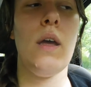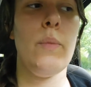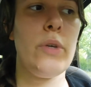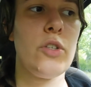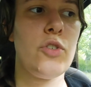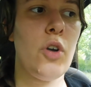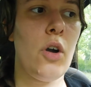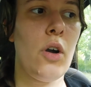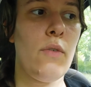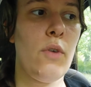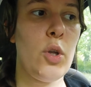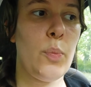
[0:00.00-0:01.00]

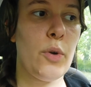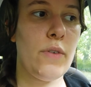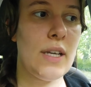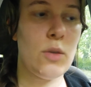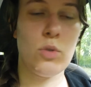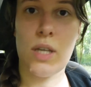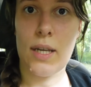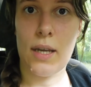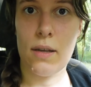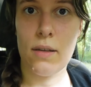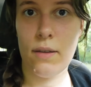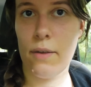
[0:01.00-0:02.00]
perciò voglio provare a usare
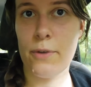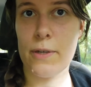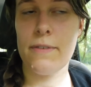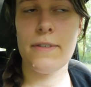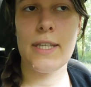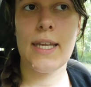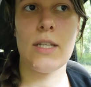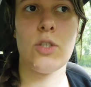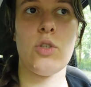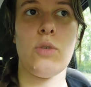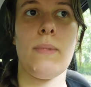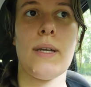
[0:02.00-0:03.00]
a farvi vedere
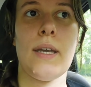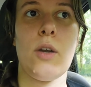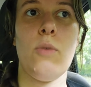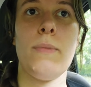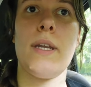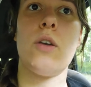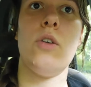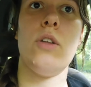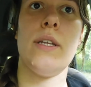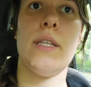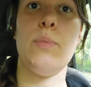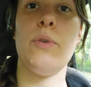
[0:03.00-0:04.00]
insomma anche come
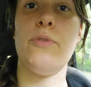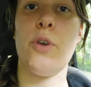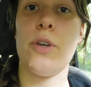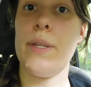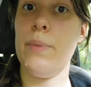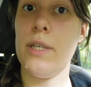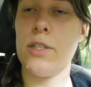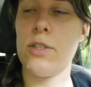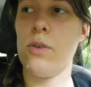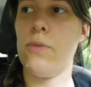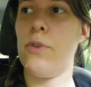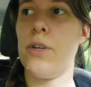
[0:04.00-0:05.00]
raccogliere tipo i fiori di
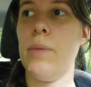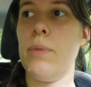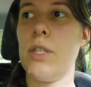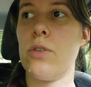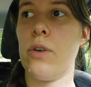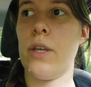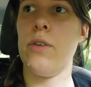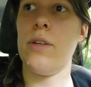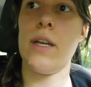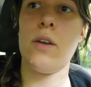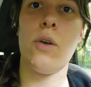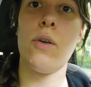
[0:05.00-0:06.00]
bisco i fiori di bisco che io
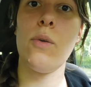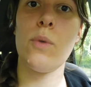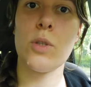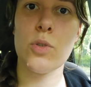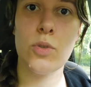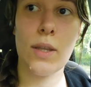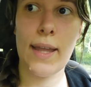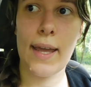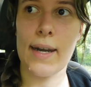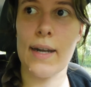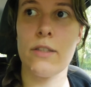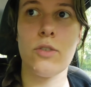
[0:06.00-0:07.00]
li raccolgo quando sono a
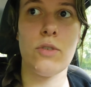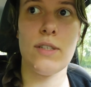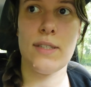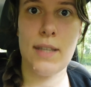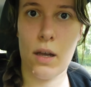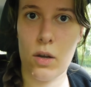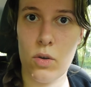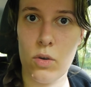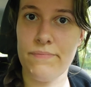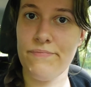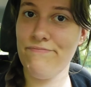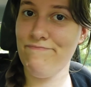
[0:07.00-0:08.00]
terra non li stacco